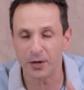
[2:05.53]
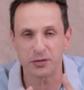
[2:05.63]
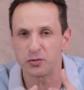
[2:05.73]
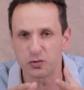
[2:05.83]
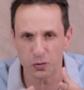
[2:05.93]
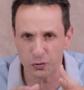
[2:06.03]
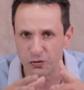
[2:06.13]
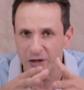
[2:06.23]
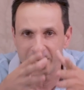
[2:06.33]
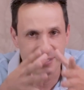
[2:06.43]
por causa dos
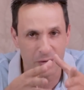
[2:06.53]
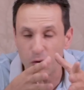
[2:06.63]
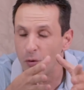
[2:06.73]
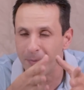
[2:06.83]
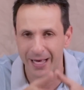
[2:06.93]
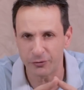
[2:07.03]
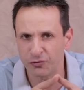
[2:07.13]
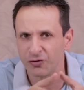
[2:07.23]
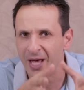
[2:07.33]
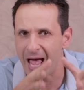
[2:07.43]
juros que estão
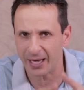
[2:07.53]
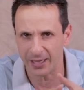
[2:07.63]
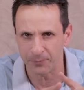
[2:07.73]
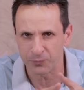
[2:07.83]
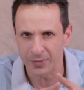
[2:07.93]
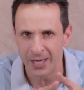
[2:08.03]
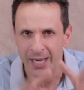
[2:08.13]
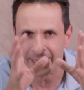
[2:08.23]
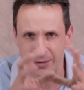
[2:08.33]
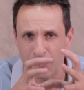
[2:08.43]
cobrados aqui.
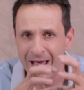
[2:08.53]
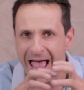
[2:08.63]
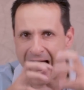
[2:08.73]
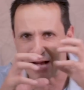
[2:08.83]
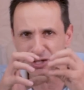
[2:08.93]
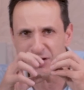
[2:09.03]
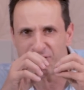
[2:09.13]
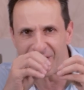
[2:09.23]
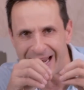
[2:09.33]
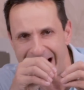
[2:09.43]
Então, antes de
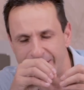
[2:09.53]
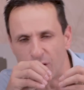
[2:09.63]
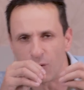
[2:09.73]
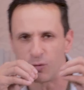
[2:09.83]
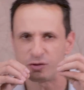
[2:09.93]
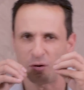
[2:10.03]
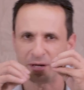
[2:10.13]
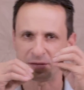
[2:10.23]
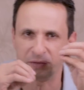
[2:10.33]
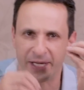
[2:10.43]
falar de como usar o
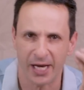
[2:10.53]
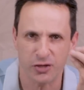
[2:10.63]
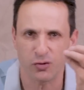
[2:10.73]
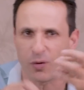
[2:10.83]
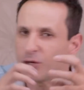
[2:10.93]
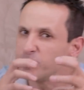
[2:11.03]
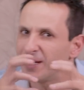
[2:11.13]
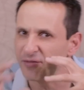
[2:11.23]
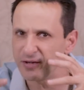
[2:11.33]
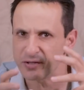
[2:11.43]
cartão de crédito, quais os
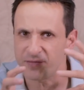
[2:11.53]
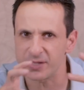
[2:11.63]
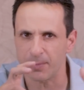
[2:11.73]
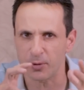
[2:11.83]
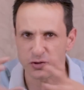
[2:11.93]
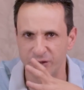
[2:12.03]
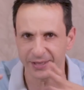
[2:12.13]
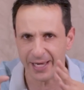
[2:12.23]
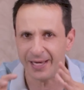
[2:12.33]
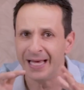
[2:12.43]
benefícios que você pode
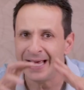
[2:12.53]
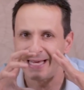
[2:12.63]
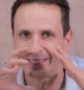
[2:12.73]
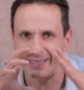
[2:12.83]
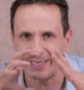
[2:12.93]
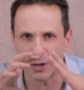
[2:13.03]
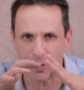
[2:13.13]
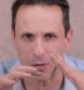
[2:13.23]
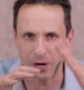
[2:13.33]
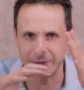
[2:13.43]
ter, entender
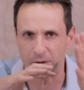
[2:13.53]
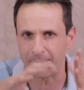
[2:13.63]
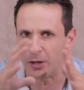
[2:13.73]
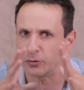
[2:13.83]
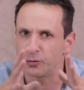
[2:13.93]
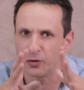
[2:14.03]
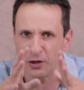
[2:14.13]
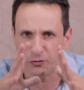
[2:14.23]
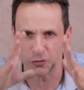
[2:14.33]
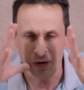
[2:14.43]
qual é o cartão melhor, tudo
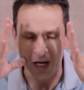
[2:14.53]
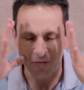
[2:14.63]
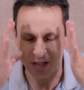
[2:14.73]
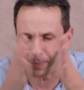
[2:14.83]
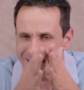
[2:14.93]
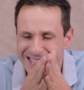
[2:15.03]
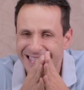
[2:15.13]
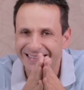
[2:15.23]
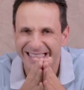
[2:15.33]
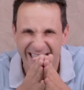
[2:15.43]
isso, você
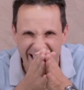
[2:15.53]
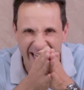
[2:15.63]
precisa entender